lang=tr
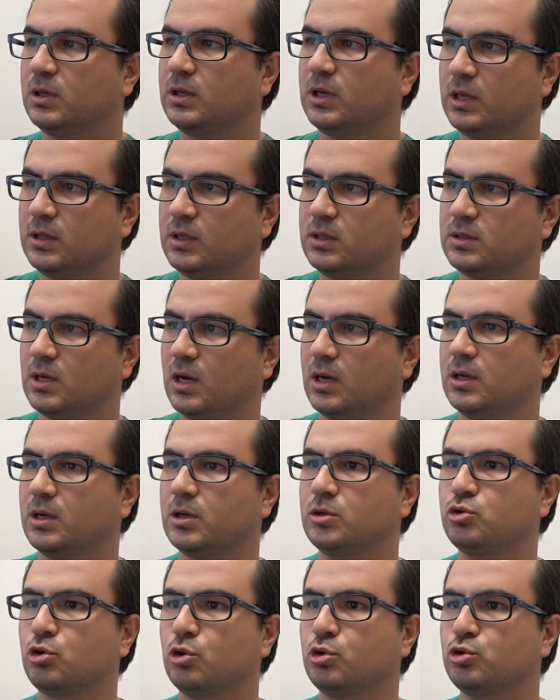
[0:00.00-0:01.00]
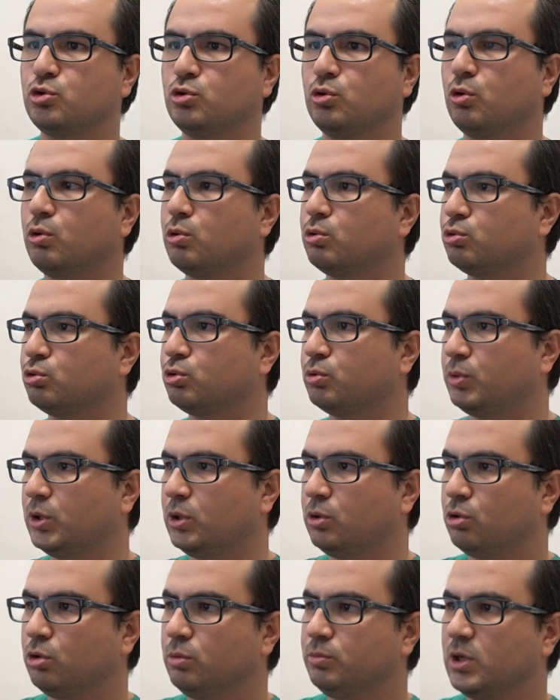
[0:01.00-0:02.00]
7 e, tane çocuğu olduğunu
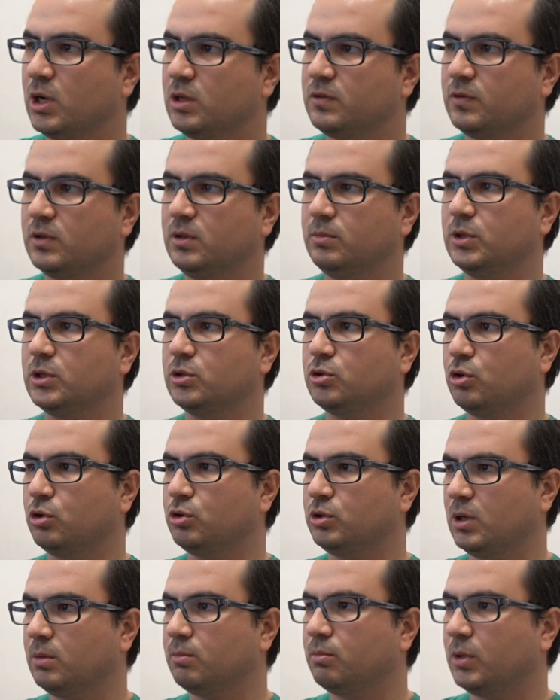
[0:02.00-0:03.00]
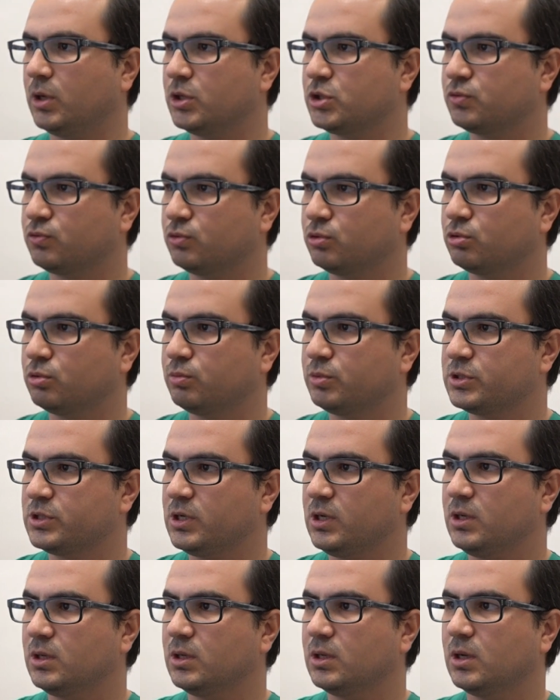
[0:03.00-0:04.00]
biliyorum. Tatva'nın bir köyünden başvurdu
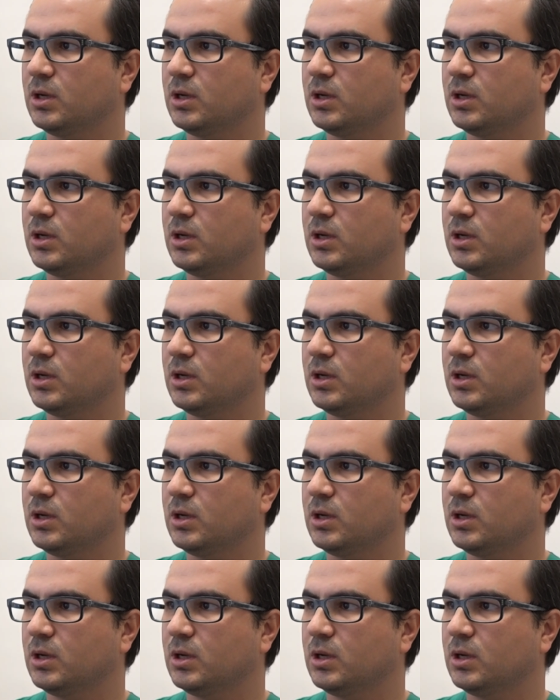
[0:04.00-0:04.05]
bize.